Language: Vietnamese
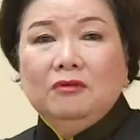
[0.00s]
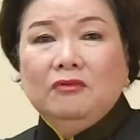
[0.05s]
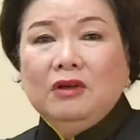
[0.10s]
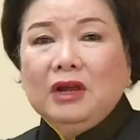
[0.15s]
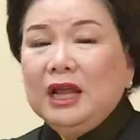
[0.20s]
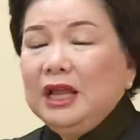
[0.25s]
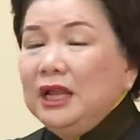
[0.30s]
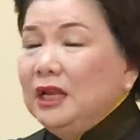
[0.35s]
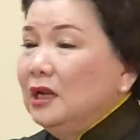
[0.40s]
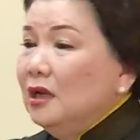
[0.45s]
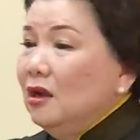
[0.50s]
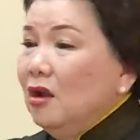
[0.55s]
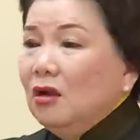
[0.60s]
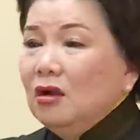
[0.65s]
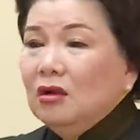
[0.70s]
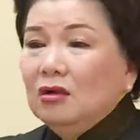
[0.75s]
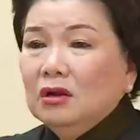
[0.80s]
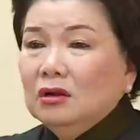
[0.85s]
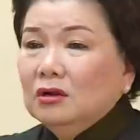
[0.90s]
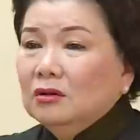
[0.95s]
Và đây
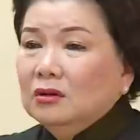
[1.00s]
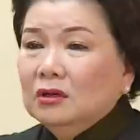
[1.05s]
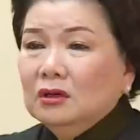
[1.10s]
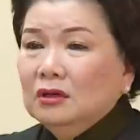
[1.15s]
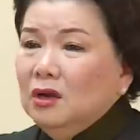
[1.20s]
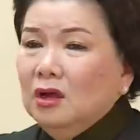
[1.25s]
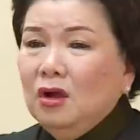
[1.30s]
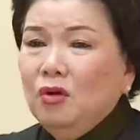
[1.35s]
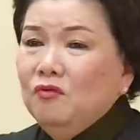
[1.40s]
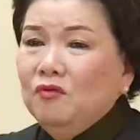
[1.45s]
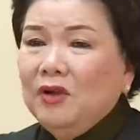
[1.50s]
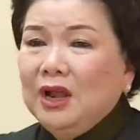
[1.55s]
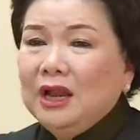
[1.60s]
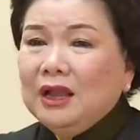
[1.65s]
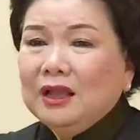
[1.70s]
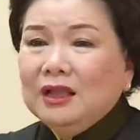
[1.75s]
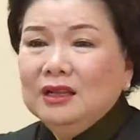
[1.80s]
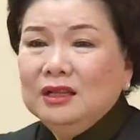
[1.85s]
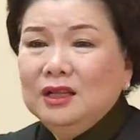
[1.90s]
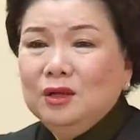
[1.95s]
nó không phải
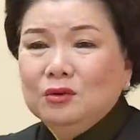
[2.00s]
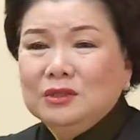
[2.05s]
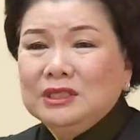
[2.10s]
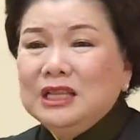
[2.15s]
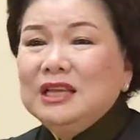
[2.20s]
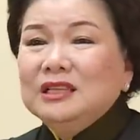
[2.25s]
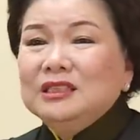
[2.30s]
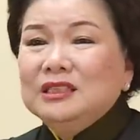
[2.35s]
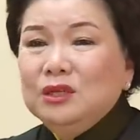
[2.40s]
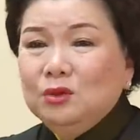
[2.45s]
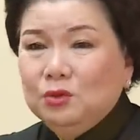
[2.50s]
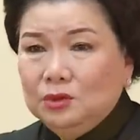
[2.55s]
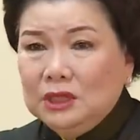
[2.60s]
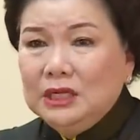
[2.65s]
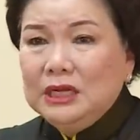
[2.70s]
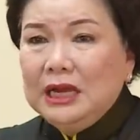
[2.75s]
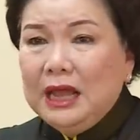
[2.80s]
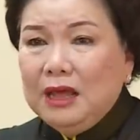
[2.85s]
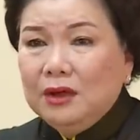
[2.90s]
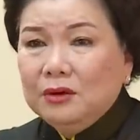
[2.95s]
là cái điều dễ chịu
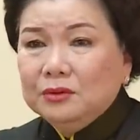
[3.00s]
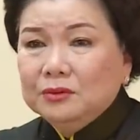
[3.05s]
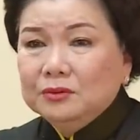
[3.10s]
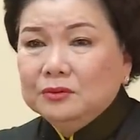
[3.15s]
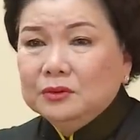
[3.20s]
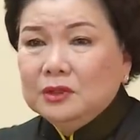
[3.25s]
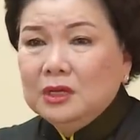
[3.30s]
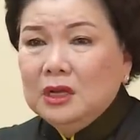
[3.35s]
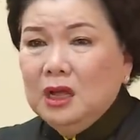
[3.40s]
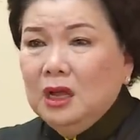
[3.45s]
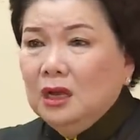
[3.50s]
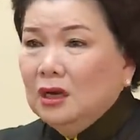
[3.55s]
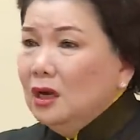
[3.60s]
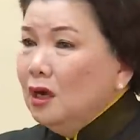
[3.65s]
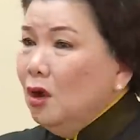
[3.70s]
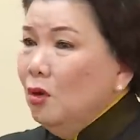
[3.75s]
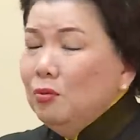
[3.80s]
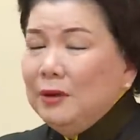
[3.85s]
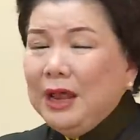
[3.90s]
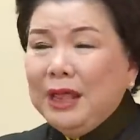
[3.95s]
tí nào.
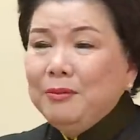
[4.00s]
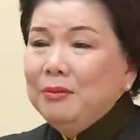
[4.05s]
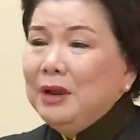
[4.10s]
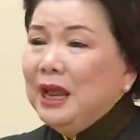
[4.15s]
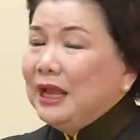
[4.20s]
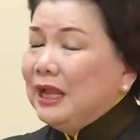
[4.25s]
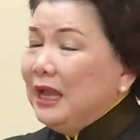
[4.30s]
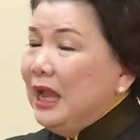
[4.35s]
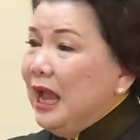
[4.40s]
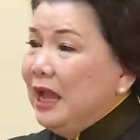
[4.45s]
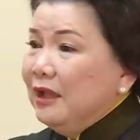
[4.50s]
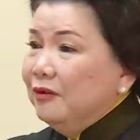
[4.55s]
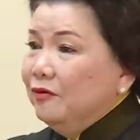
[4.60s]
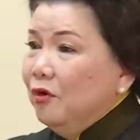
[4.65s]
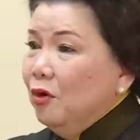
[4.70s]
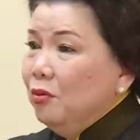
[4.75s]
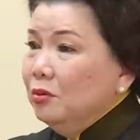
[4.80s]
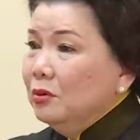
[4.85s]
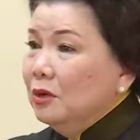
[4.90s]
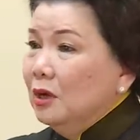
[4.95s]
Nó không đem lại cái hạnh
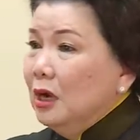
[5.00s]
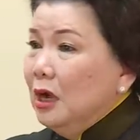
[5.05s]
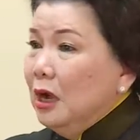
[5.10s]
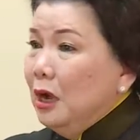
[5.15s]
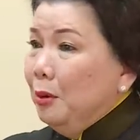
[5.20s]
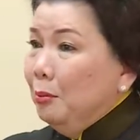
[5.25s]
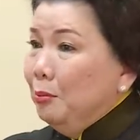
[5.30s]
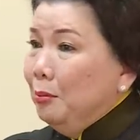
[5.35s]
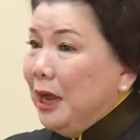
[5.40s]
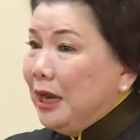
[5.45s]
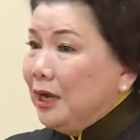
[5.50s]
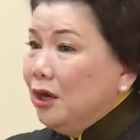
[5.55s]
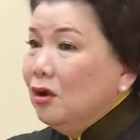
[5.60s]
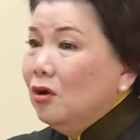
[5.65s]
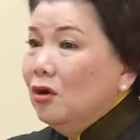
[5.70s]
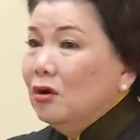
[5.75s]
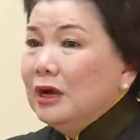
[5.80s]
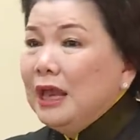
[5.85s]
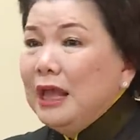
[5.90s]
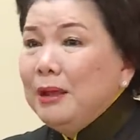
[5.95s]
phúc, mà nó
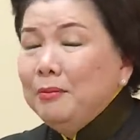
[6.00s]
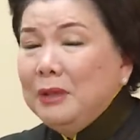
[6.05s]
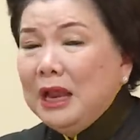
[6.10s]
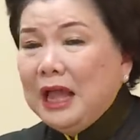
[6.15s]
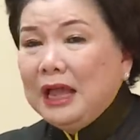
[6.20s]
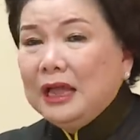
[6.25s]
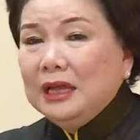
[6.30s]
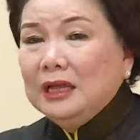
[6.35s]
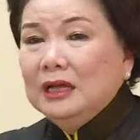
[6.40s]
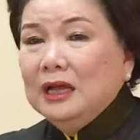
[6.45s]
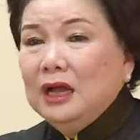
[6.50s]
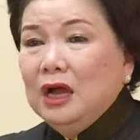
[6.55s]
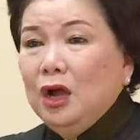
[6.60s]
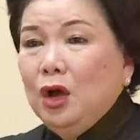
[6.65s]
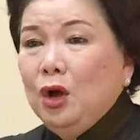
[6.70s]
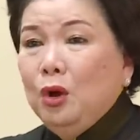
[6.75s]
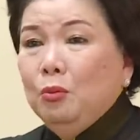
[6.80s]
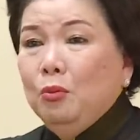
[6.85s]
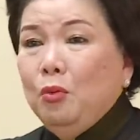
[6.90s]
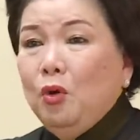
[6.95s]
còn đem lại
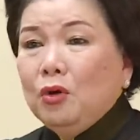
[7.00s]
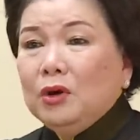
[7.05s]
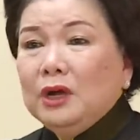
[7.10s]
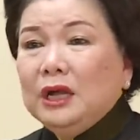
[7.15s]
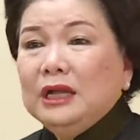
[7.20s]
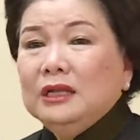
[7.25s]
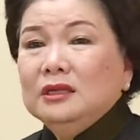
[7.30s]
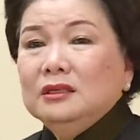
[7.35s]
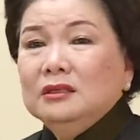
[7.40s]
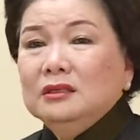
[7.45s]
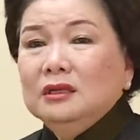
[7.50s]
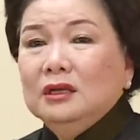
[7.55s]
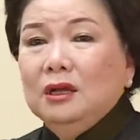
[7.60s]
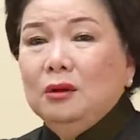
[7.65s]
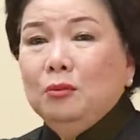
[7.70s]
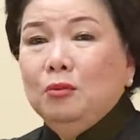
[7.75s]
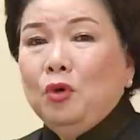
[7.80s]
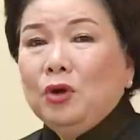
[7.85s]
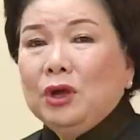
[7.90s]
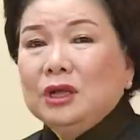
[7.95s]
một cái
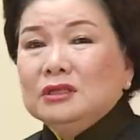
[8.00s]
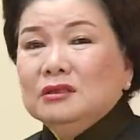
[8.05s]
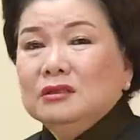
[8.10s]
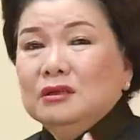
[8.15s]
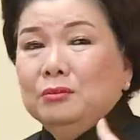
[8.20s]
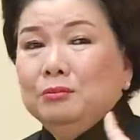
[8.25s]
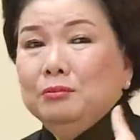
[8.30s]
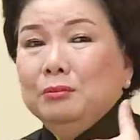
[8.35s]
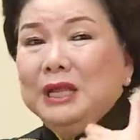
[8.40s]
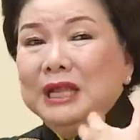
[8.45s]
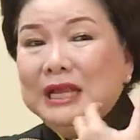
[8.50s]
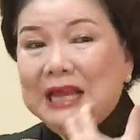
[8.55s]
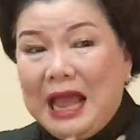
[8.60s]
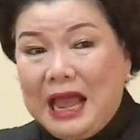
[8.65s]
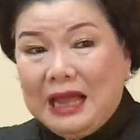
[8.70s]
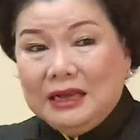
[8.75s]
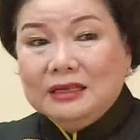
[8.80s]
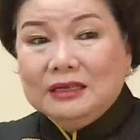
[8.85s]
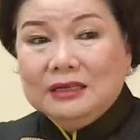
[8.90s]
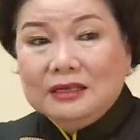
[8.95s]
sự bi
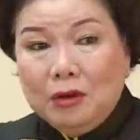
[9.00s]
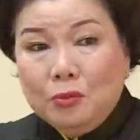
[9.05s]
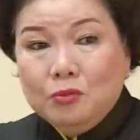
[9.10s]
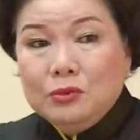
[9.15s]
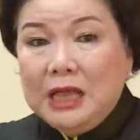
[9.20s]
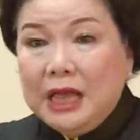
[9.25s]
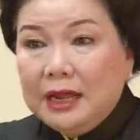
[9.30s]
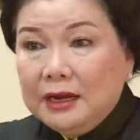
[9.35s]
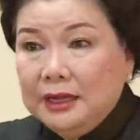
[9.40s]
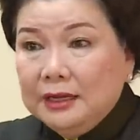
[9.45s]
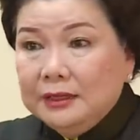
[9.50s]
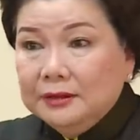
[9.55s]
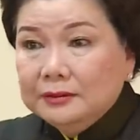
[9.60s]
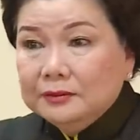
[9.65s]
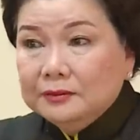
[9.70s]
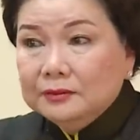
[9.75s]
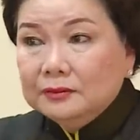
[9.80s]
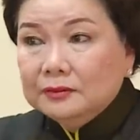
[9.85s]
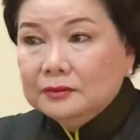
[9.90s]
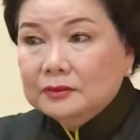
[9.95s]
đát trong gia đình.
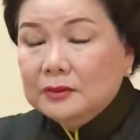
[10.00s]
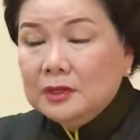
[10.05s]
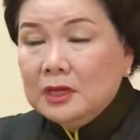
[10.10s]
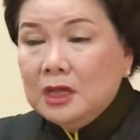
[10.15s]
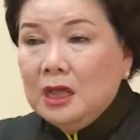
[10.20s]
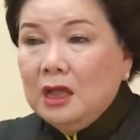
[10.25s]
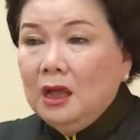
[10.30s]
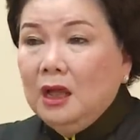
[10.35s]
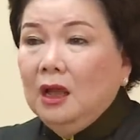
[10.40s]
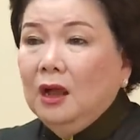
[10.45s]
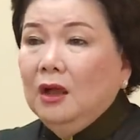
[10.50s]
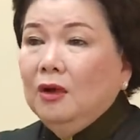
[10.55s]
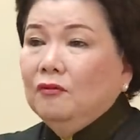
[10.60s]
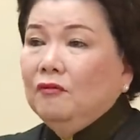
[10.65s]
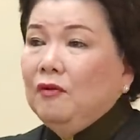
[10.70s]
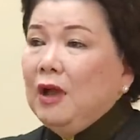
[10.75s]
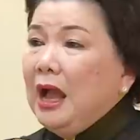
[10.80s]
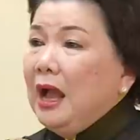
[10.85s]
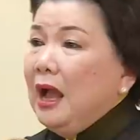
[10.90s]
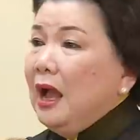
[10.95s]

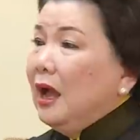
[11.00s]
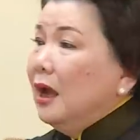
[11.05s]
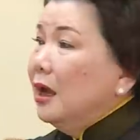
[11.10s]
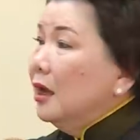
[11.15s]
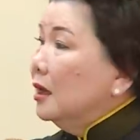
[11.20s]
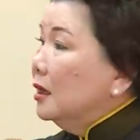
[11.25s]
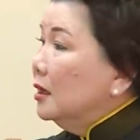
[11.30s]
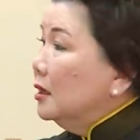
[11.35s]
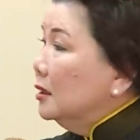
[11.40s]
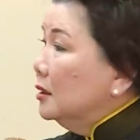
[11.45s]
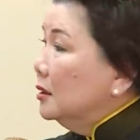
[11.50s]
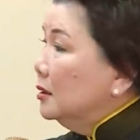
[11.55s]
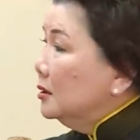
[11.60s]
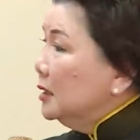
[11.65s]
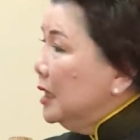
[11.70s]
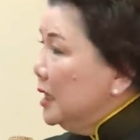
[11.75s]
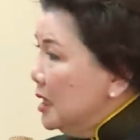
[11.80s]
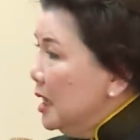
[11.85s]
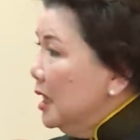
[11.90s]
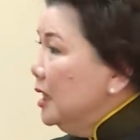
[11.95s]
Và
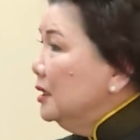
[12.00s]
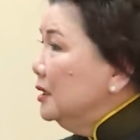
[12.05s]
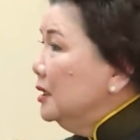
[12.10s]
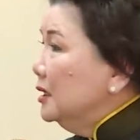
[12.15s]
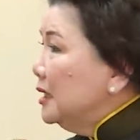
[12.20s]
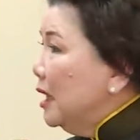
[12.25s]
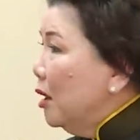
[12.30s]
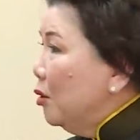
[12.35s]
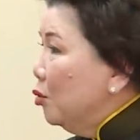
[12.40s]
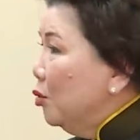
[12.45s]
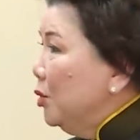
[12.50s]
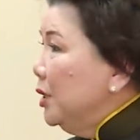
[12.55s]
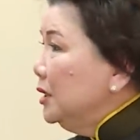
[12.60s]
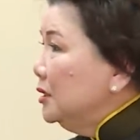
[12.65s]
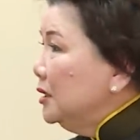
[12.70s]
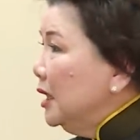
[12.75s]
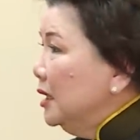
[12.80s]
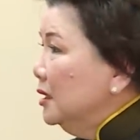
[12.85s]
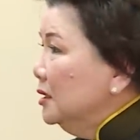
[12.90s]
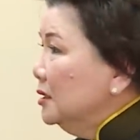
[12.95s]
đến đây thì Thảo
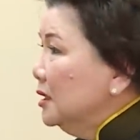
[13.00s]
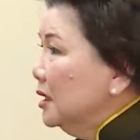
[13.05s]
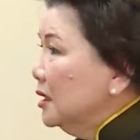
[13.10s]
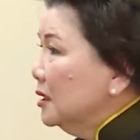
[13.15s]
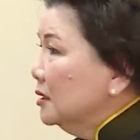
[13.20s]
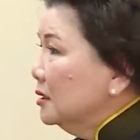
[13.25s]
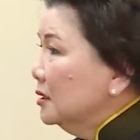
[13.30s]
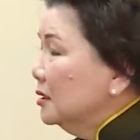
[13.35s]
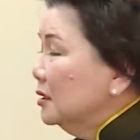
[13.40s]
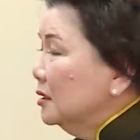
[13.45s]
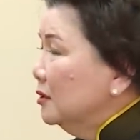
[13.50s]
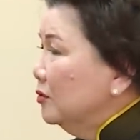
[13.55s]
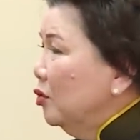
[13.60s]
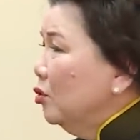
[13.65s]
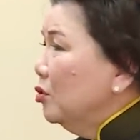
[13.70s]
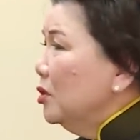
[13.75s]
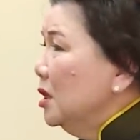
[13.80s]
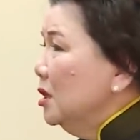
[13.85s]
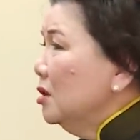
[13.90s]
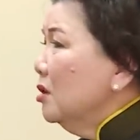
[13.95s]
Nguyên thấy rằng
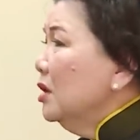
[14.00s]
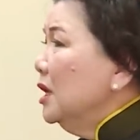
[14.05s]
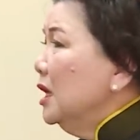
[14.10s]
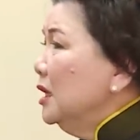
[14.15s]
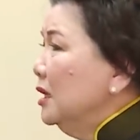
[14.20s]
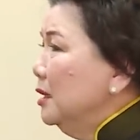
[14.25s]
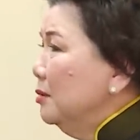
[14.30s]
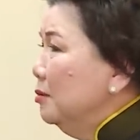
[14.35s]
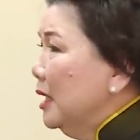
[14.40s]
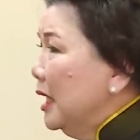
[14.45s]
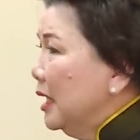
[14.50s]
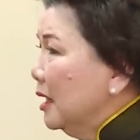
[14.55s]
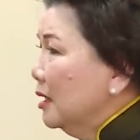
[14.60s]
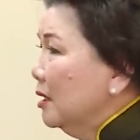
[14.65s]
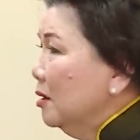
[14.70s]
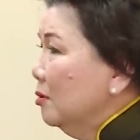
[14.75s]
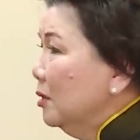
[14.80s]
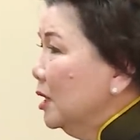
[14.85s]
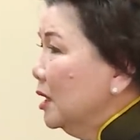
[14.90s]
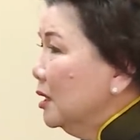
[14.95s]
phụ nữ có nên im lặng
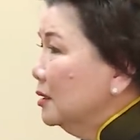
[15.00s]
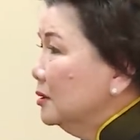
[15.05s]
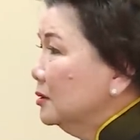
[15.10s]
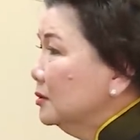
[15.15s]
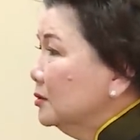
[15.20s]
không ạ?